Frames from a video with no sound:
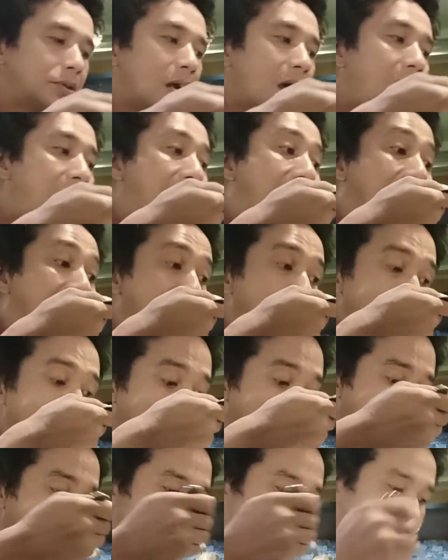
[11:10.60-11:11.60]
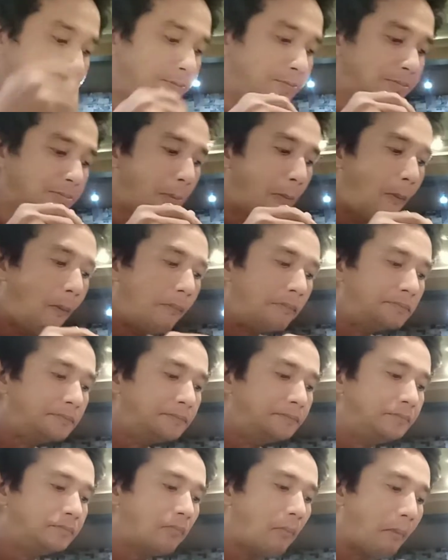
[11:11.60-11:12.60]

sa likod namin nandun lang sila